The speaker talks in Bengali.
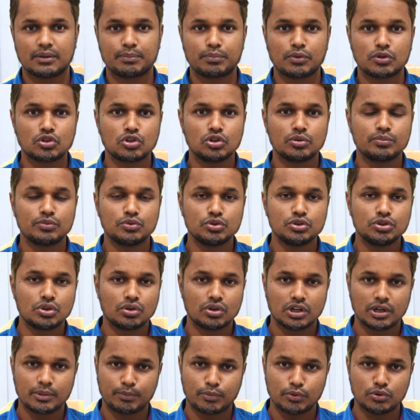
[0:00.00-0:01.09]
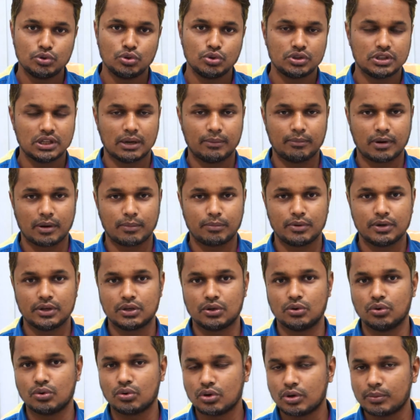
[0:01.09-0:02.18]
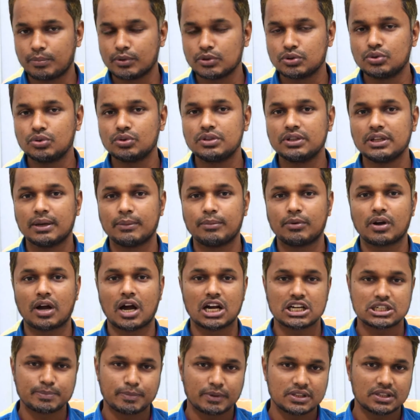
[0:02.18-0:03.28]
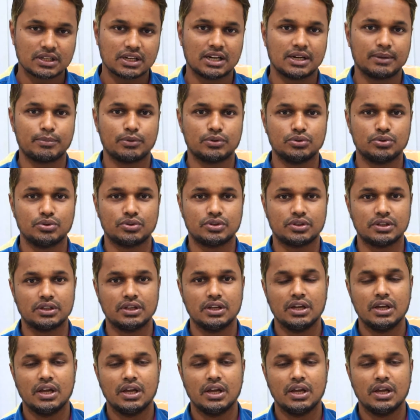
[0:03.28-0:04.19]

প্রথম দুই ধরনের পদ্ধতি আমরা বলি ঘরোয়া পদ্ধতি এবং হাসপাতালের পদ্ধতি